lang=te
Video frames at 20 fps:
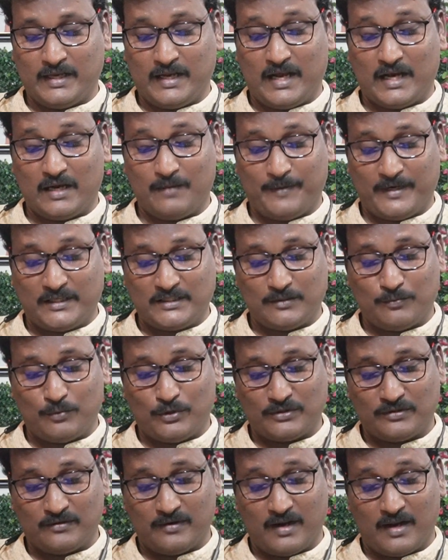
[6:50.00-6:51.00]

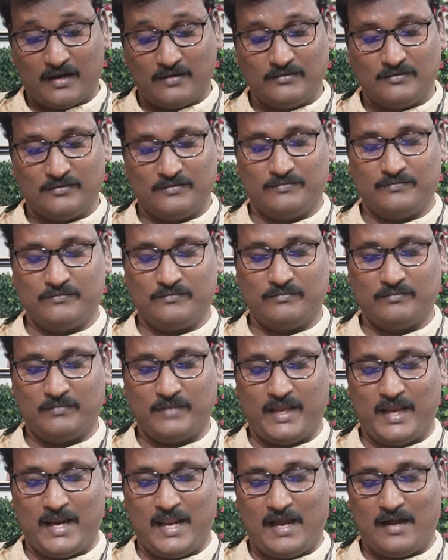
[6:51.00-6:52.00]
గణపరచబోతున్నాను
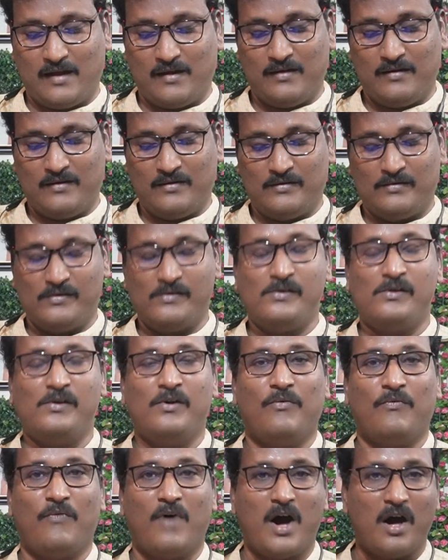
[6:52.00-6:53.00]
ఎలా
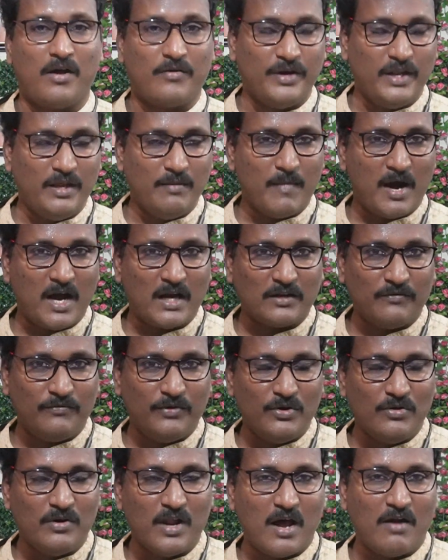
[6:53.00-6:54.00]
వారు నీ మాట
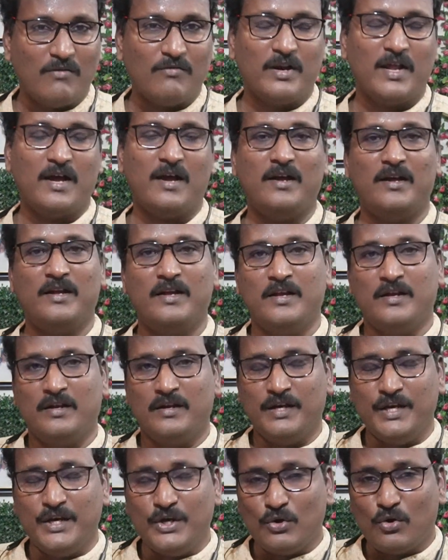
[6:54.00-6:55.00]
వినులాగున
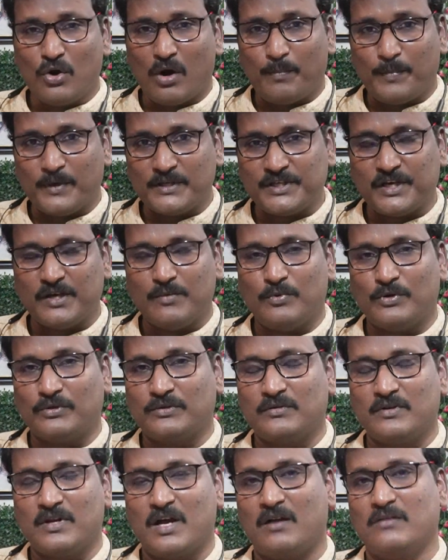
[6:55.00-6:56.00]
నిన్ను గొప్ప
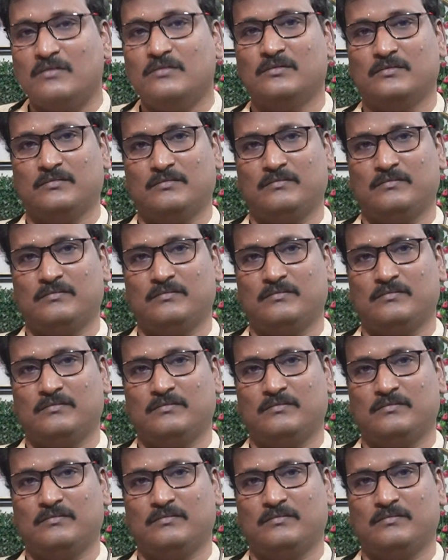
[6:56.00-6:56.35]
చేయబోతున్నాను